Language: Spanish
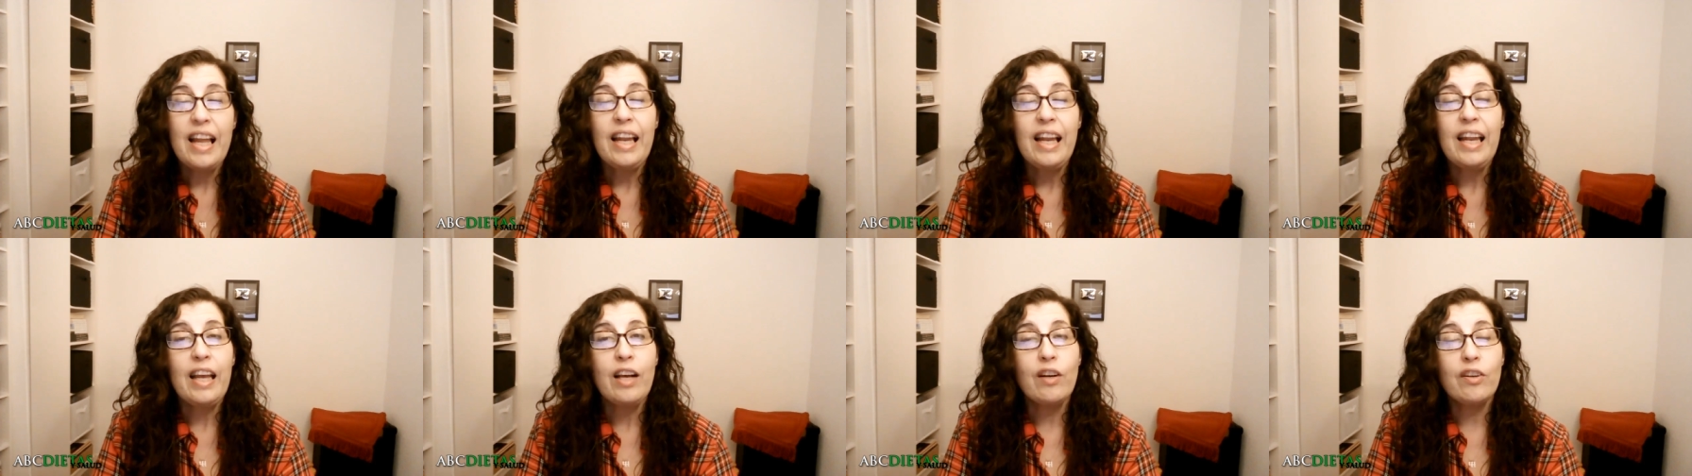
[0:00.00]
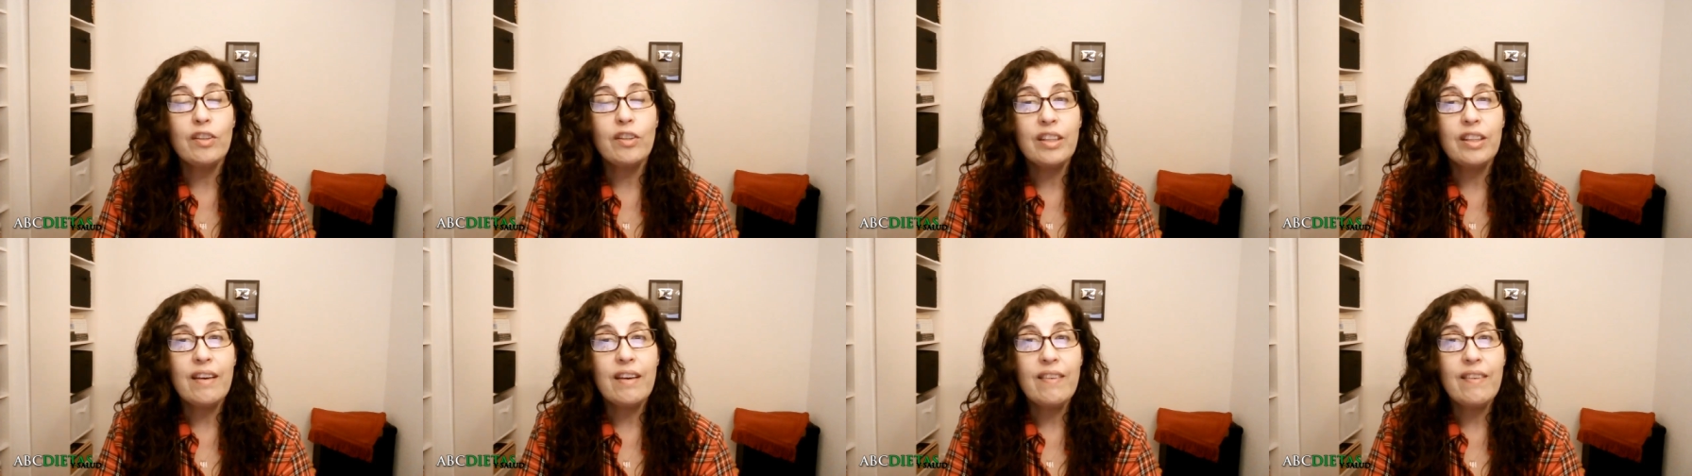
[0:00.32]
Les
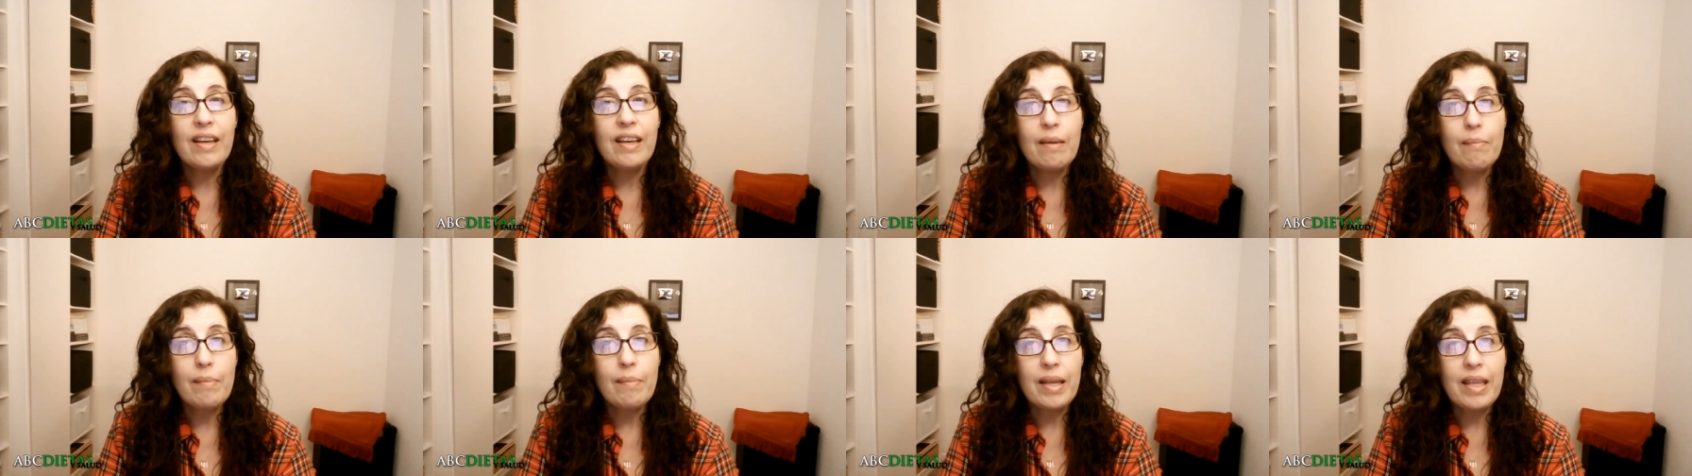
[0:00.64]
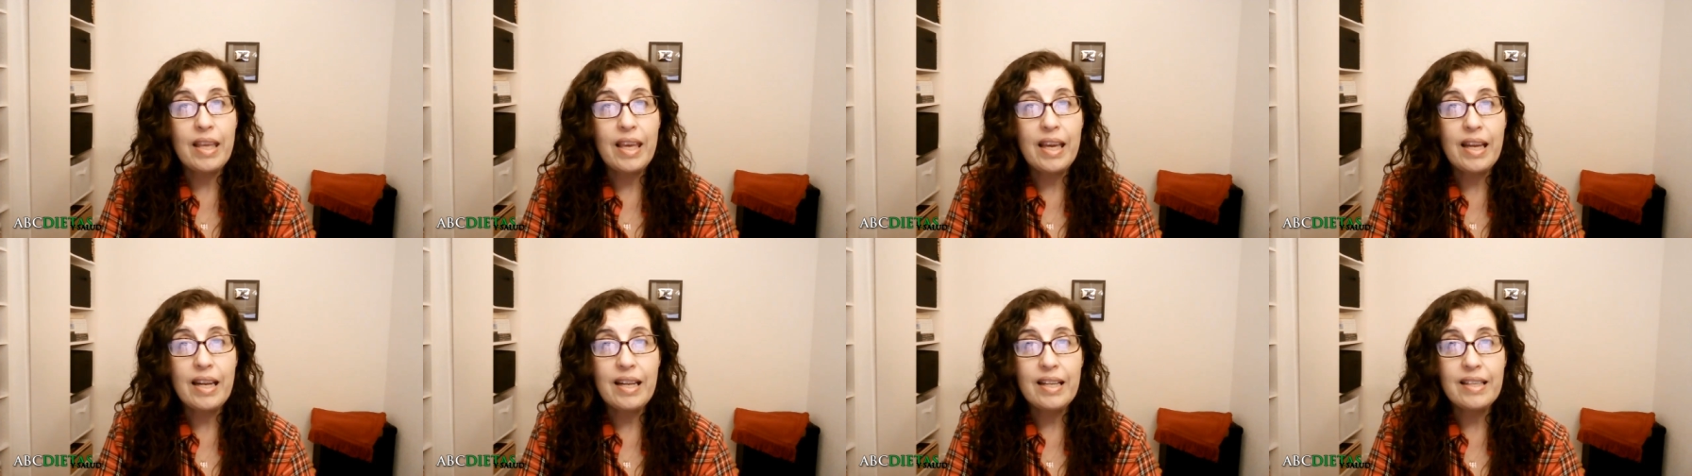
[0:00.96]
contaba que
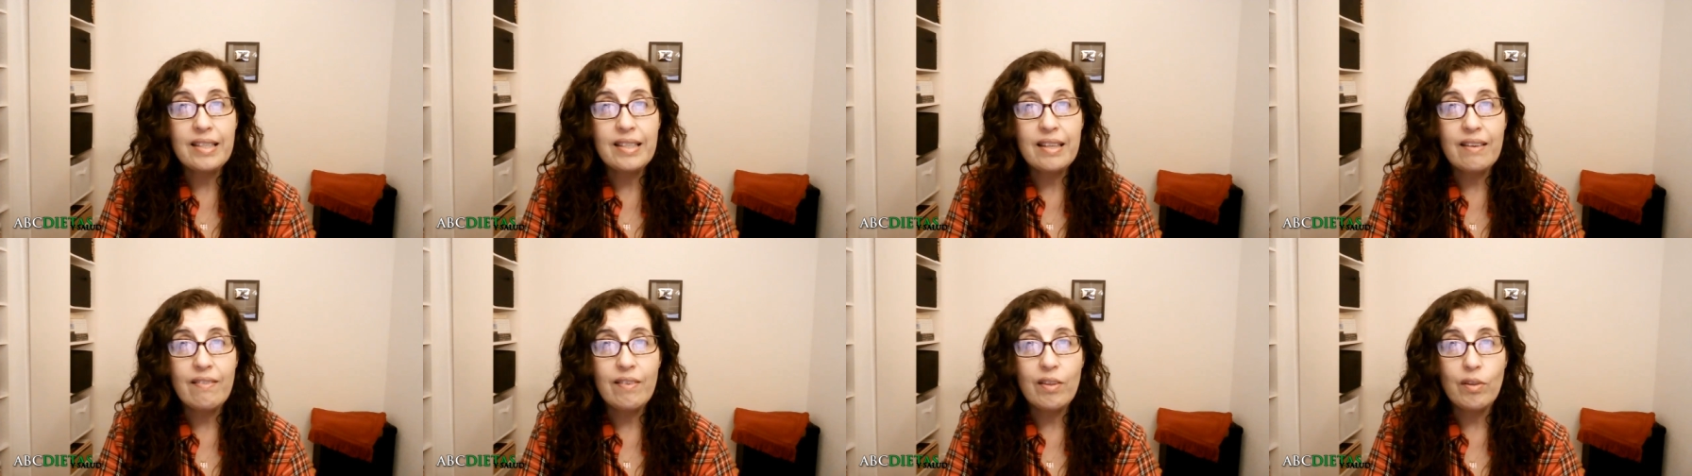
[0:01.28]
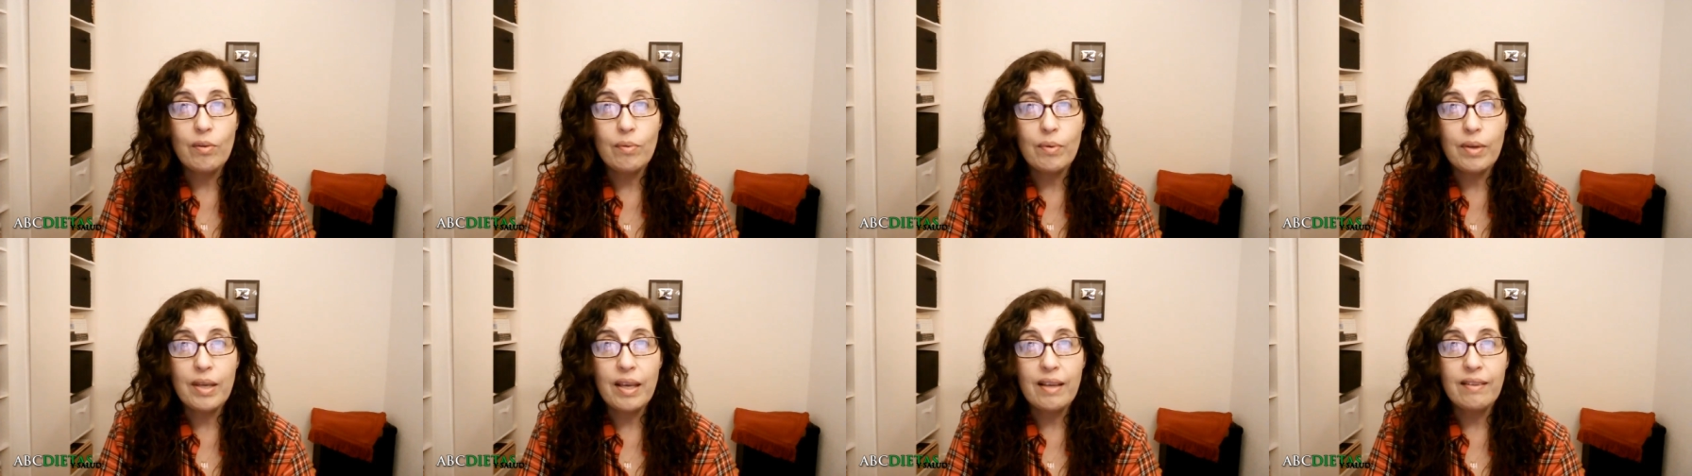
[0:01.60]
mañana
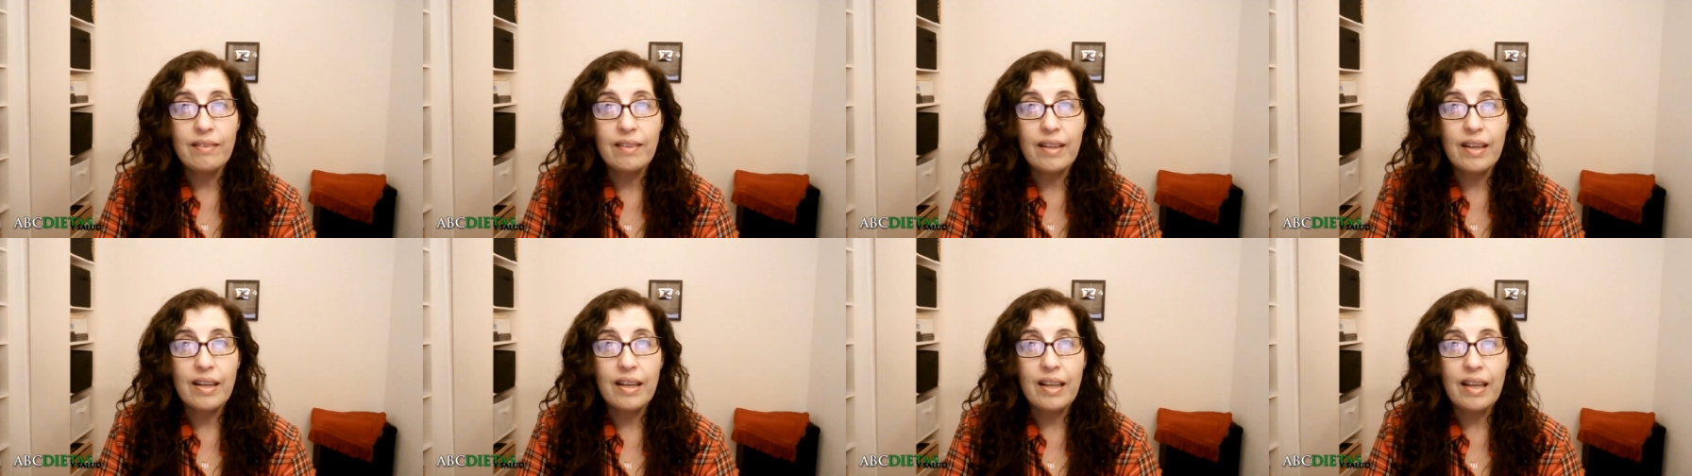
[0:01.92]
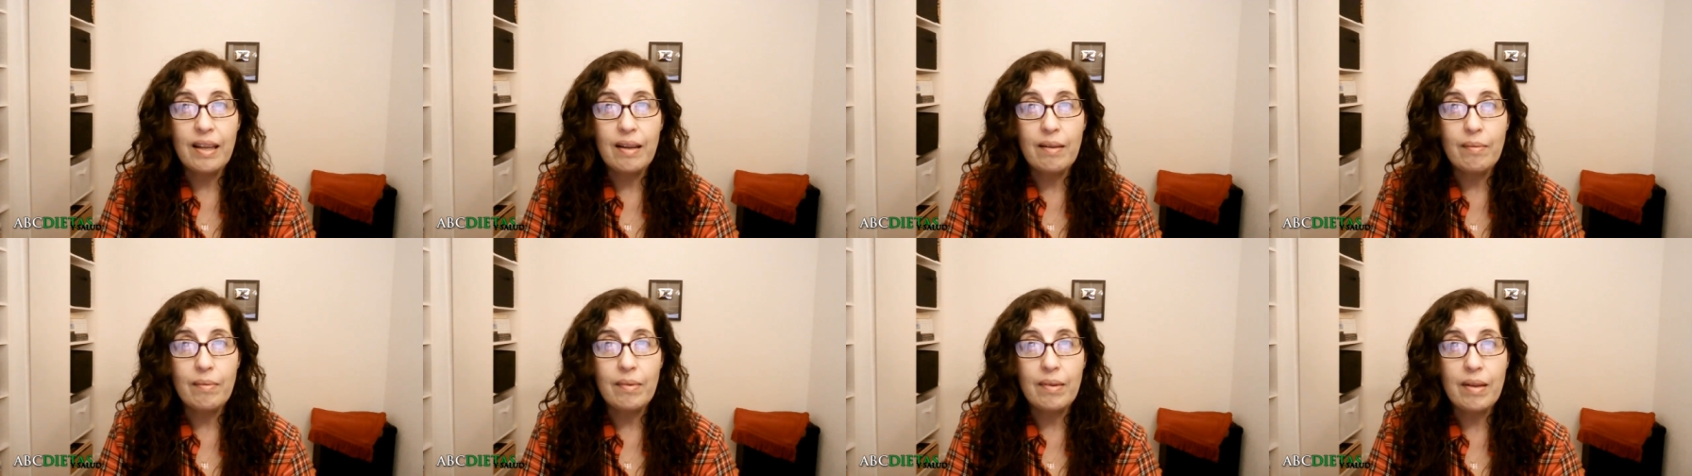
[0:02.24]
sábado voy a estar
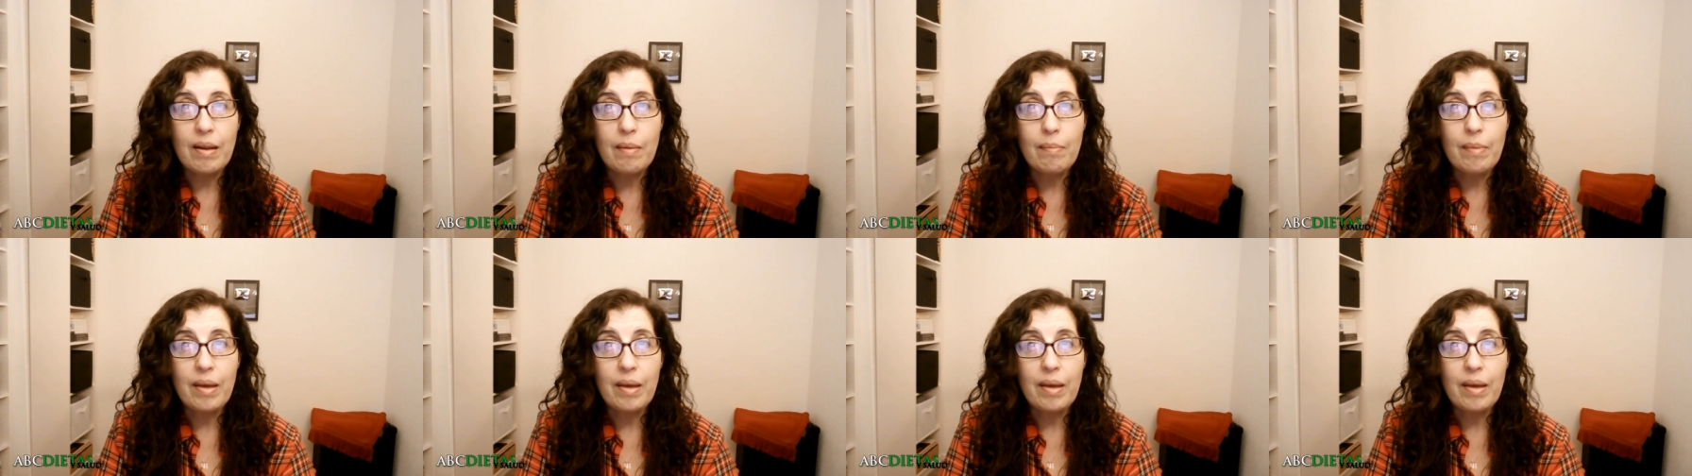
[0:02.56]
en,